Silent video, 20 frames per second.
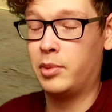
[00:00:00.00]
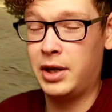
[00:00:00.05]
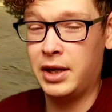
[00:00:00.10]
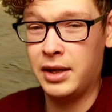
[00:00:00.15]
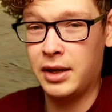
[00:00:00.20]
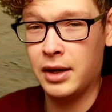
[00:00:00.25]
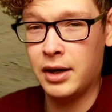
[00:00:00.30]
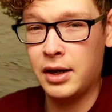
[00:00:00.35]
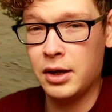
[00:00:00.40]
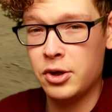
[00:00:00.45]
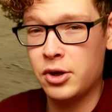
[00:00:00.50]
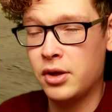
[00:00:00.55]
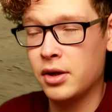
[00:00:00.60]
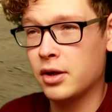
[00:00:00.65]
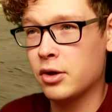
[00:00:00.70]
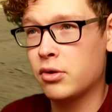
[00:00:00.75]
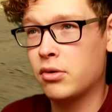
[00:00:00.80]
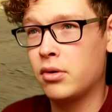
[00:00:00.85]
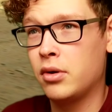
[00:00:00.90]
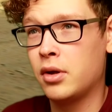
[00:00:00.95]
Блин, я, конечно, ни
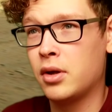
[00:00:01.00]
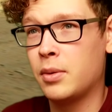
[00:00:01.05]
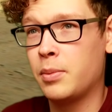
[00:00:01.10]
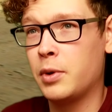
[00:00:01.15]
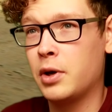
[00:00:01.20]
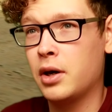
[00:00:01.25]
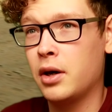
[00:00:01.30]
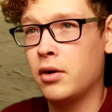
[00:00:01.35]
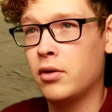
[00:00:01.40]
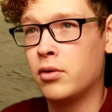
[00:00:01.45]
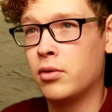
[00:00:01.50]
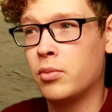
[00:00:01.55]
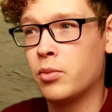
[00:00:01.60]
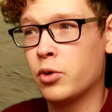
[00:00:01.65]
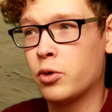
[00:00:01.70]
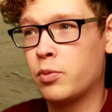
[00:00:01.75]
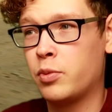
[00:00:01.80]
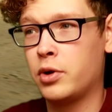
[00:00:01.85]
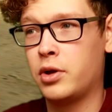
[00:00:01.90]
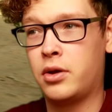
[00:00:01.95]
на что не намекаю, но,
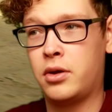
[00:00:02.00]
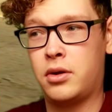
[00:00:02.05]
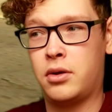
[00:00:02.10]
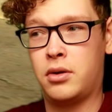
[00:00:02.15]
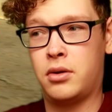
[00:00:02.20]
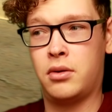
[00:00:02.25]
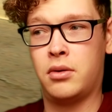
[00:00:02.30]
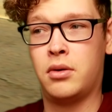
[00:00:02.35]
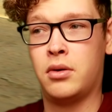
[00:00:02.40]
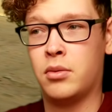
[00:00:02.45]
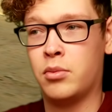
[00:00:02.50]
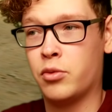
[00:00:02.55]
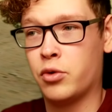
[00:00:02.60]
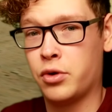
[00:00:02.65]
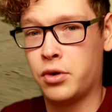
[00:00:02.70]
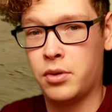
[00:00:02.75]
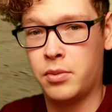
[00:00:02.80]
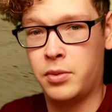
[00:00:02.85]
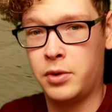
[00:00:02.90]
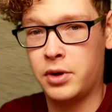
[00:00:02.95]
может быть, э,
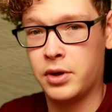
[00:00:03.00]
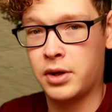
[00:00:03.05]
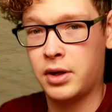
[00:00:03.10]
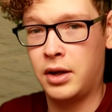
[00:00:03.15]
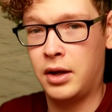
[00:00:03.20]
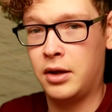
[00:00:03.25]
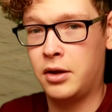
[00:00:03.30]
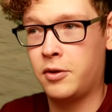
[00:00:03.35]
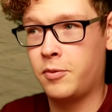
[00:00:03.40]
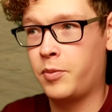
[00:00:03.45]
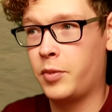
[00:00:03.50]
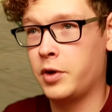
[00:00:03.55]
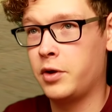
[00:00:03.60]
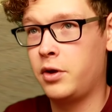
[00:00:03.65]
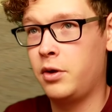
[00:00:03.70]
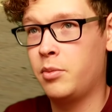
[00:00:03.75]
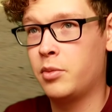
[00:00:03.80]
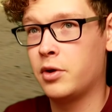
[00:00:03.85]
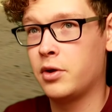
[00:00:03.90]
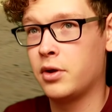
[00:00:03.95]
можно было сказать
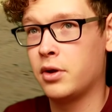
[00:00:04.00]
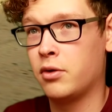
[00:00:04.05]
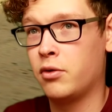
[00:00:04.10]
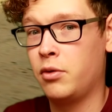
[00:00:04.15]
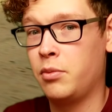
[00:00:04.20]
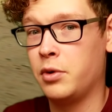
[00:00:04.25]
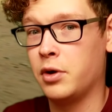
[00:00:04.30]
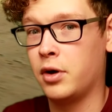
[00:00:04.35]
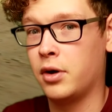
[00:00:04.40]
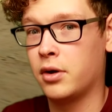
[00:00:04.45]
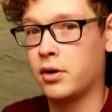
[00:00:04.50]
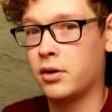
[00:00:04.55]
спасибо за домик.